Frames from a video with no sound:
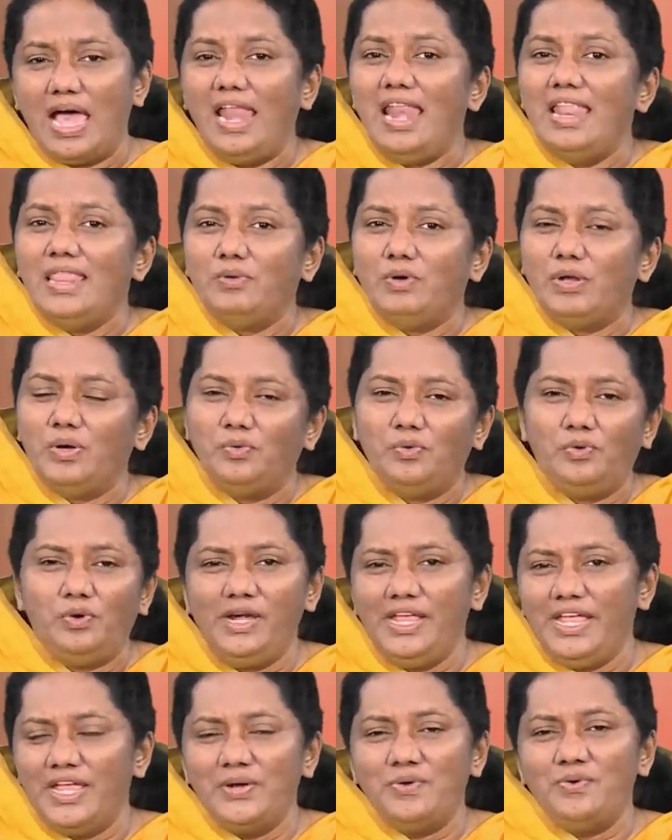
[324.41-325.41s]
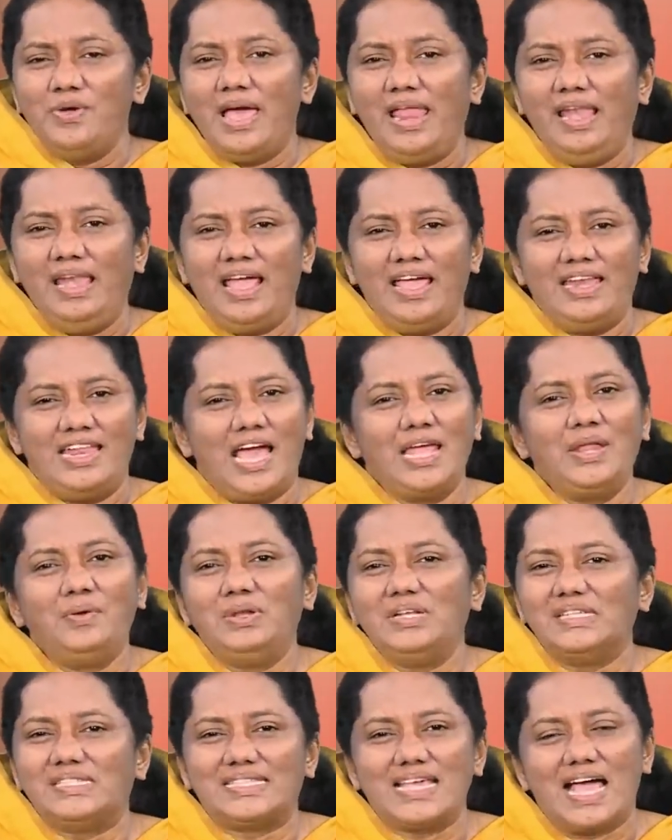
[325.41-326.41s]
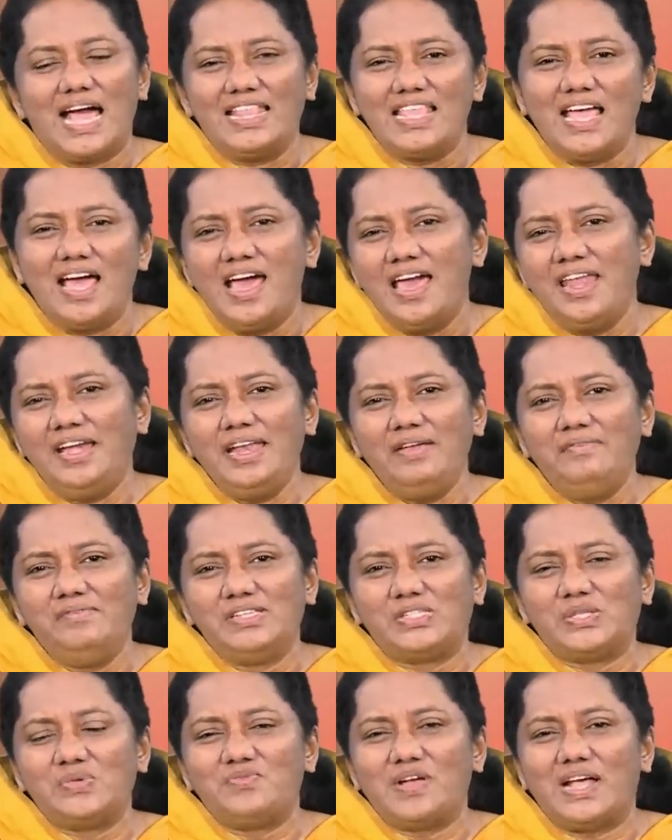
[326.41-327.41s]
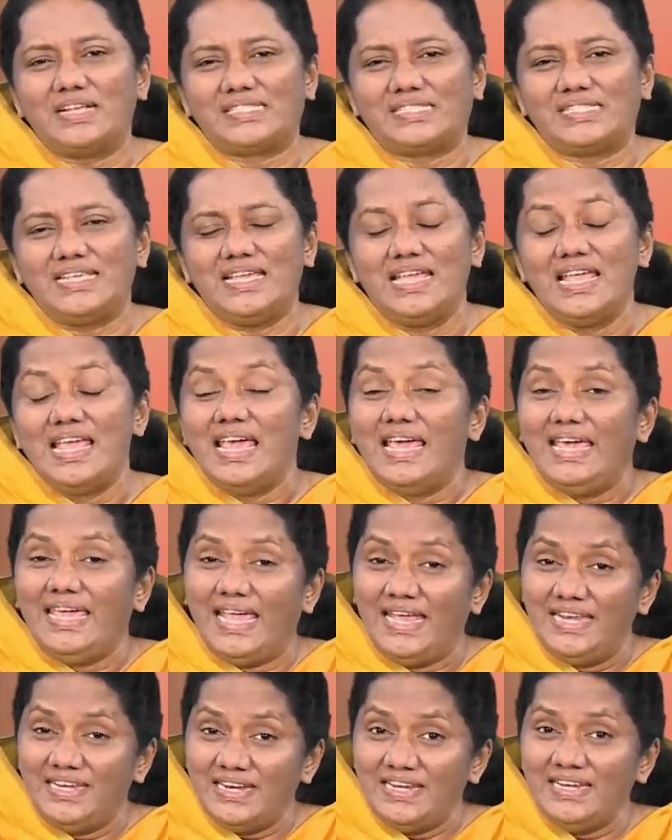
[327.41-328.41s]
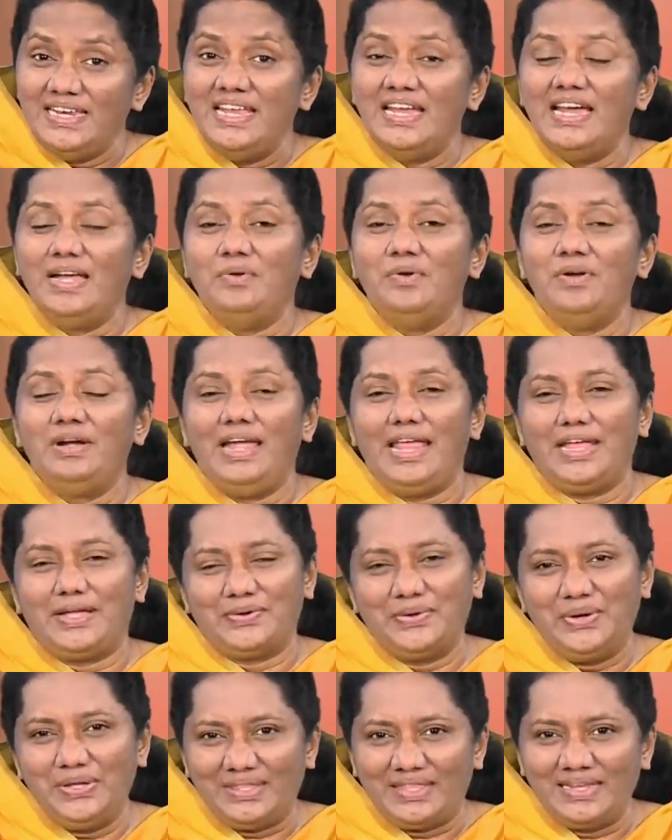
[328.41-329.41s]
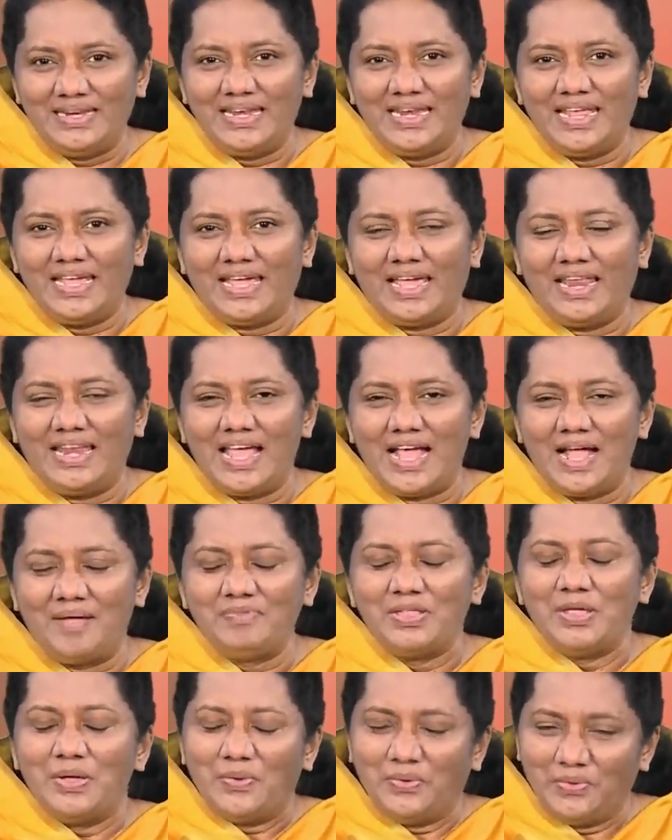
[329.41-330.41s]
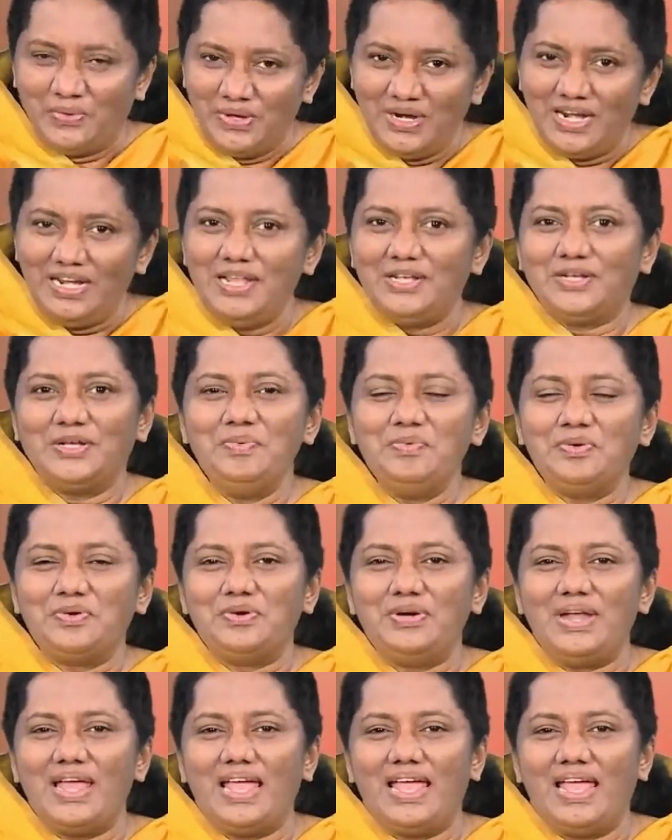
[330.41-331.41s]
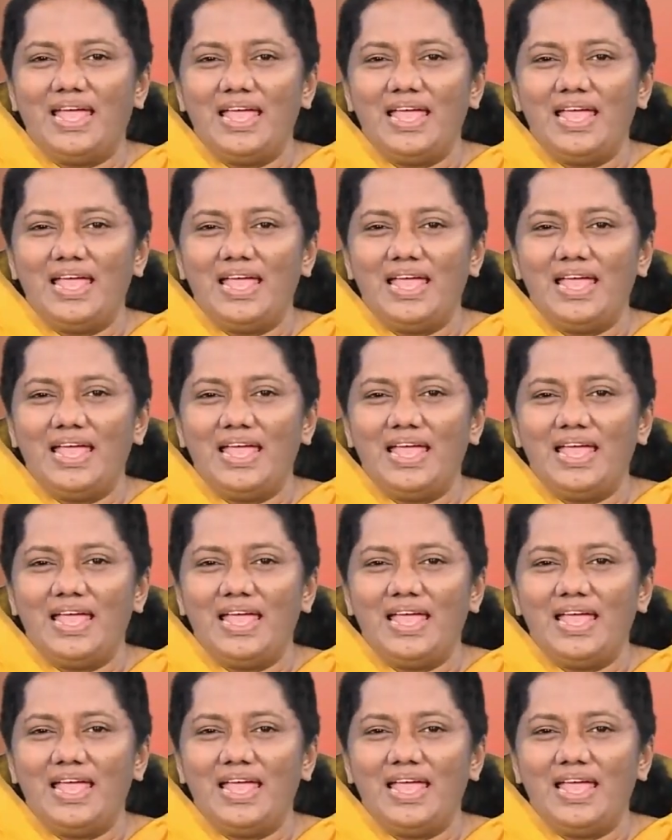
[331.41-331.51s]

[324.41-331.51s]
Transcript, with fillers: அல்லது ஒரு ஊழியனோ அல்ல நான் ஒரு சாதாரண விசுவாசி என்று நீங்கள் உங்களை குறித்து நினைக்கலாம் உங்களுக்கும் கூட